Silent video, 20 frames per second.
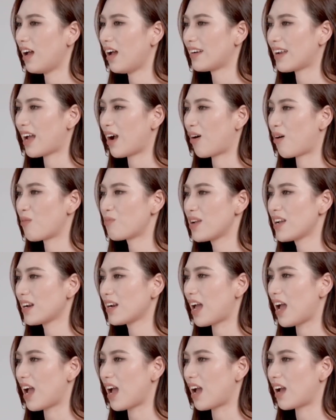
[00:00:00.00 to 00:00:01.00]
anh đào không
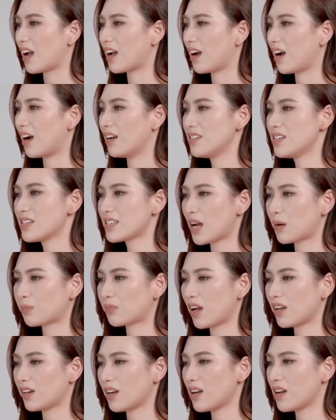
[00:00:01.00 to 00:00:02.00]
biết là ở dưới
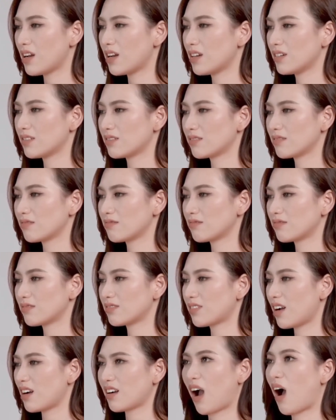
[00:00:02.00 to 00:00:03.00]
sông đó nó
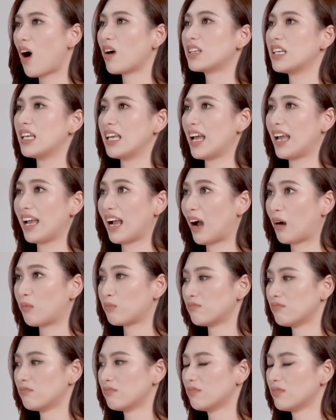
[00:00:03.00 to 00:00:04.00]
có con gì hay
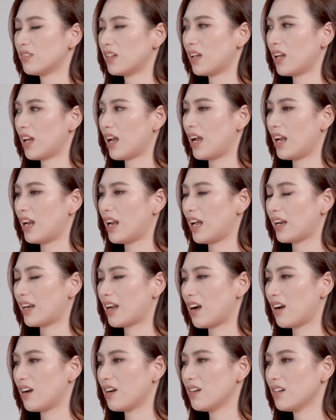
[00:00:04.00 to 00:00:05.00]
không hay là
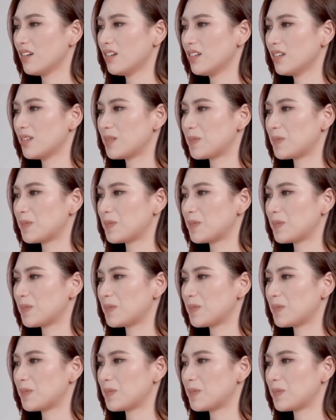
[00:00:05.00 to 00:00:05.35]
nó